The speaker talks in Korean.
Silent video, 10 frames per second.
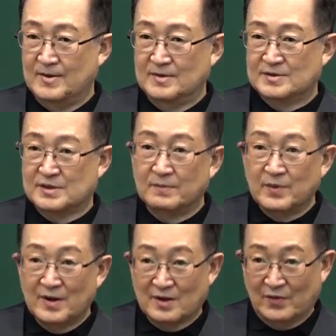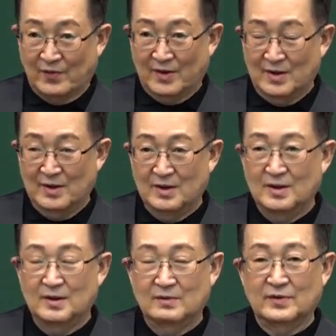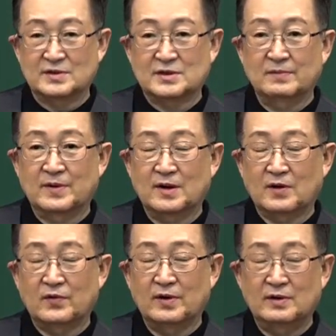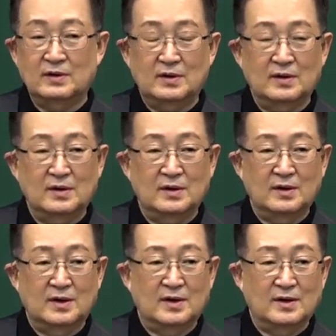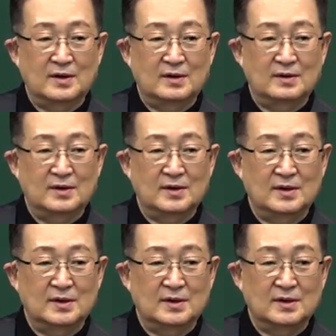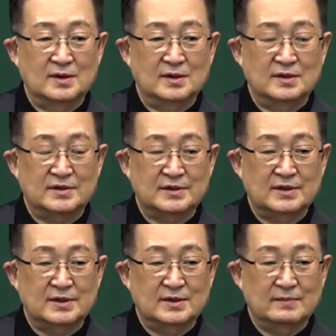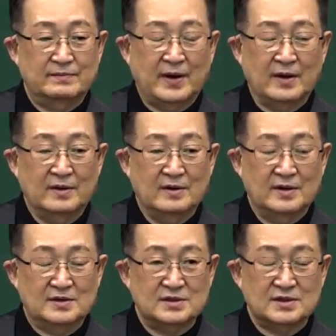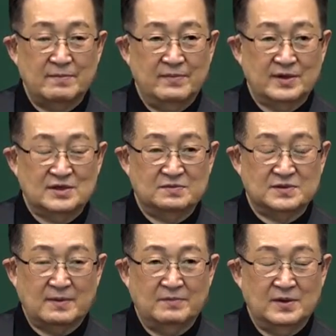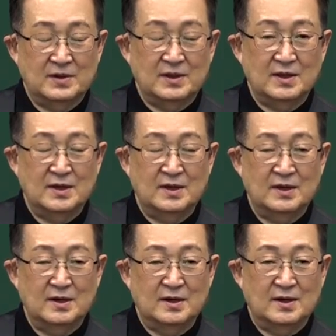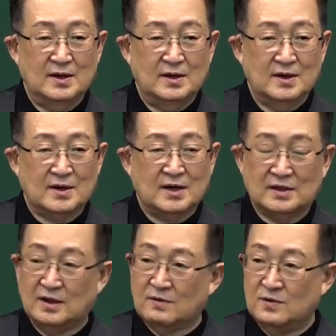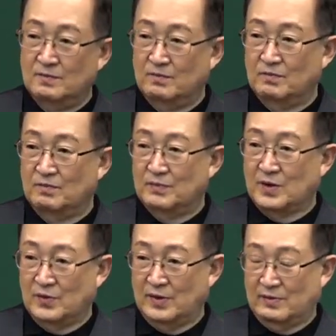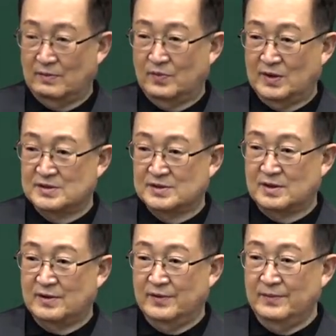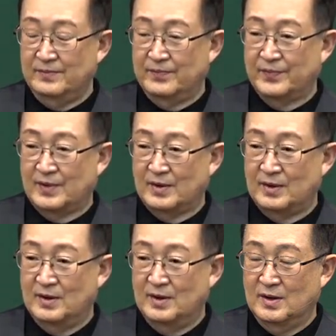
서문화 교회. 우리 서문화 교회는 어, 이제 100년에서 313년 어, 카타콤 교회로 봤잖아요. 예.